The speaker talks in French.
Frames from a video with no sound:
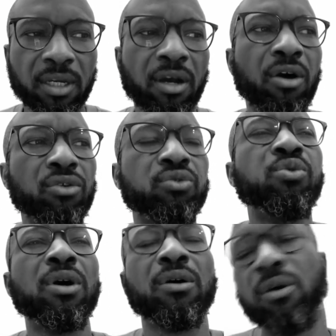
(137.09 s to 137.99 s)
Oh,
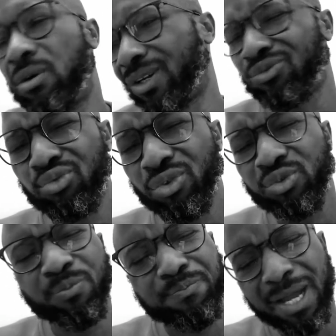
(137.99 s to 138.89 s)
toi, oh, tout le temps tu
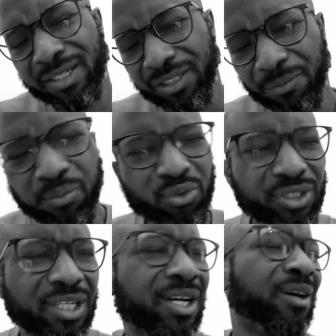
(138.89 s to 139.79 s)
me parles de tes
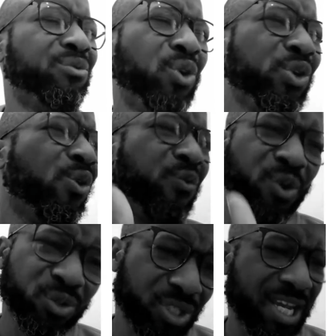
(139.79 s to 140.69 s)
projets là. Oh On est en
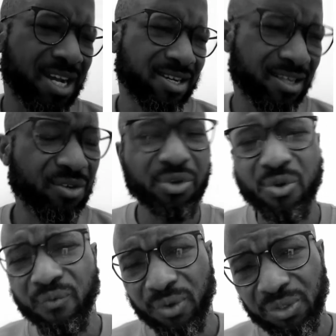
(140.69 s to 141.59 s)
France, gars. Oh On est en
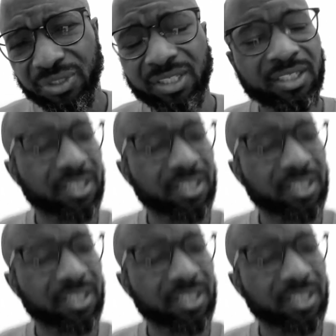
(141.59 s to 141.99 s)
France.